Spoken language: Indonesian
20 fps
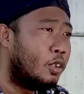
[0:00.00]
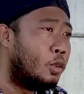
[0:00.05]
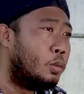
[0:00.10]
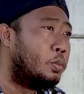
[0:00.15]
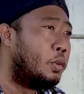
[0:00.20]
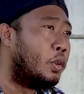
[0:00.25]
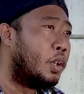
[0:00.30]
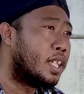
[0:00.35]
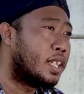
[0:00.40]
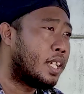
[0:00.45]

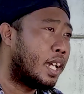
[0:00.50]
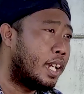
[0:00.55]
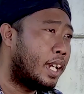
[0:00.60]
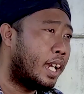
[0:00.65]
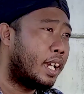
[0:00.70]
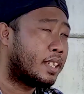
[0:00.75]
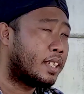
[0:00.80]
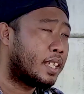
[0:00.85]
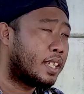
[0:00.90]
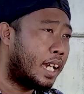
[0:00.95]
Hubungi
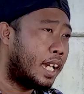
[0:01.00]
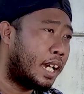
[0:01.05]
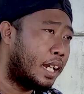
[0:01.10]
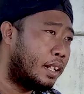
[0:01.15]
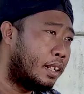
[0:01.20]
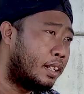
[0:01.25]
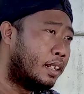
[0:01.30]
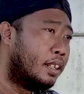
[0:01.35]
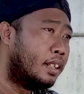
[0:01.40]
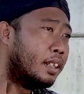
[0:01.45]
saya, saya
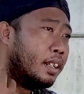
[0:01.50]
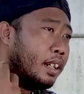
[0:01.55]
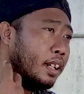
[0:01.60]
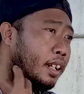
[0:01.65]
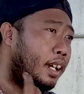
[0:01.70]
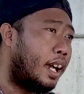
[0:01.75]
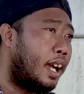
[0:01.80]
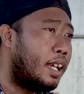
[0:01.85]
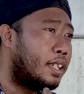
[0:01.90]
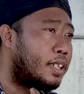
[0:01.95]
akan
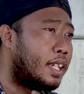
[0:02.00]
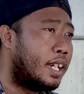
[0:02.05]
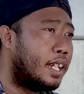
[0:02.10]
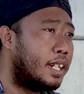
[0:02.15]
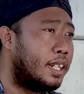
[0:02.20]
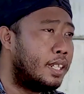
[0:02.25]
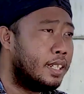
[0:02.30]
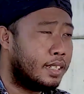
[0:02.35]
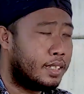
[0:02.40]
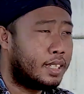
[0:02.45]

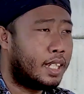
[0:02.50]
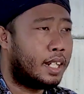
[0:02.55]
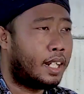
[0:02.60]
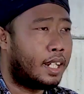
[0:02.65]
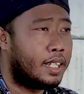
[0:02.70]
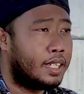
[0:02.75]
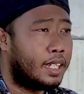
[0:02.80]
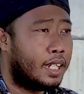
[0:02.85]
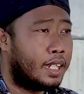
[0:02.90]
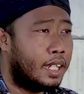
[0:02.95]
ajari
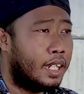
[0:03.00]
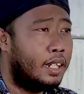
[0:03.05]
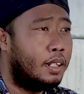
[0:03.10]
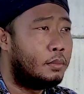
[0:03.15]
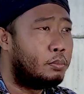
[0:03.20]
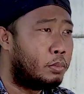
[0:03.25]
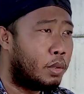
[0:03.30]
caranya ya,